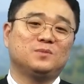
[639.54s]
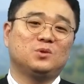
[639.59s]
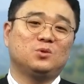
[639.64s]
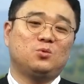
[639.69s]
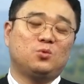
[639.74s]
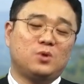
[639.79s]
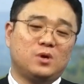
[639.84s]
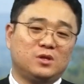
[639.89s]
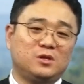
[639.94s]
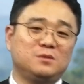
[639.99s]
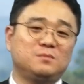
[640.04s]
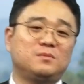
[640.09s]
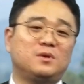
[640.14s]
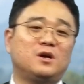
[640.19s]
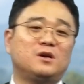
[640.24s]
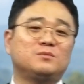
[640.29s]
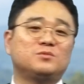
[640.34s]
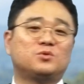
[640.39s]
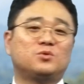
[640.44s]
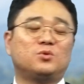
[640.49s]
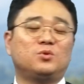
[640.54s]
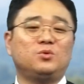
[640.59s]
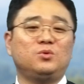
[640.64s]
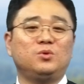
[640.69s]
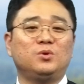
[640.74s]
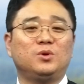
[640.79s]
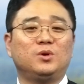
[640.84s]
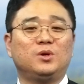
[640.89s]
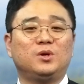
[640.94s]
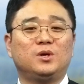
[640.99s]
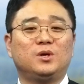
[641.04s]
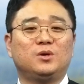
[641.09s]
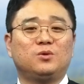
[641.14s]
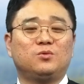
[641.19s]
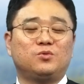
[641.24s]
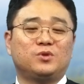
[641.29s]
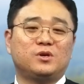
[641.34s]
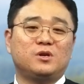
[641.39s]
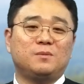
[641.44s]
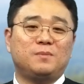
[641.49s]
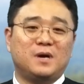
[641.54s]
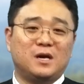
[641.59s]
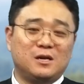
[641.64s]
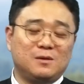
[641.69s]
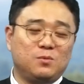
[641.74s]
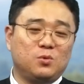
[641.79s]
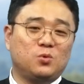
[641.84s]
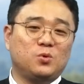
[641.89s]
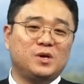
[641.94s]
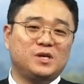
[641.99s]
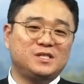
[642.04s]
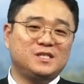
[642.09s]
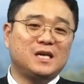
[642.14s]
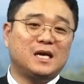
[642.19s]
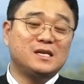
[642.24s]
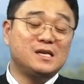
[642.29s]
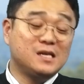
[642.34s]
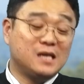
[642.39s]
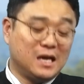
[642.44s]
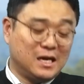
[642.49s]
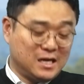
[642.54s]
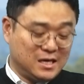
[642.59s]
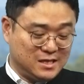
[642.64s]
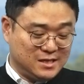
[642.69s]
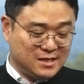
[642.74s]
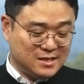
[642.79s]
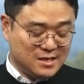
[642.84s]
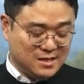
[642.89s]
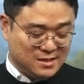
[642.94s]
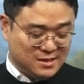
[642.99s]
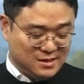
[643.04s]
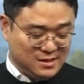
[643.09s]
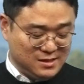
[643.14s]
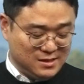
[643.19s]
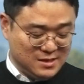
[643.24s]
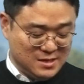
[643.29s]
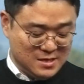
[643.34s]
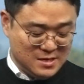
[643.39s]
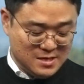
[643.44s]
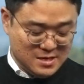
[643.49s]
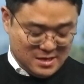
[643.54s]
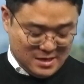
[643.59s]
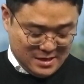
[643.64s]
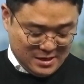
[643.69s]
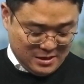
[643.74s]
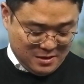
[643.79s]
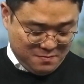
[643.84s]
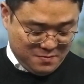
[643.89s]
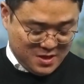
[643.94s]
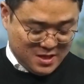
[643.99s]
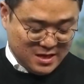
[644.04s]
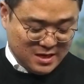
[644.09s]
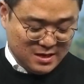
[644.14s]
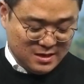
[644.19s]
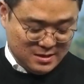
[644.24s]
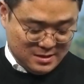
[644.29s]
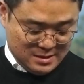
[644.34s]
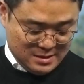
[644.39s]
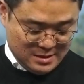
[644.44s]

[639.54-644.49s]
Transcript: 똑같은 마음으로 우리를 바라보고 계시지 않을까라는 생각을 하게 됩니다.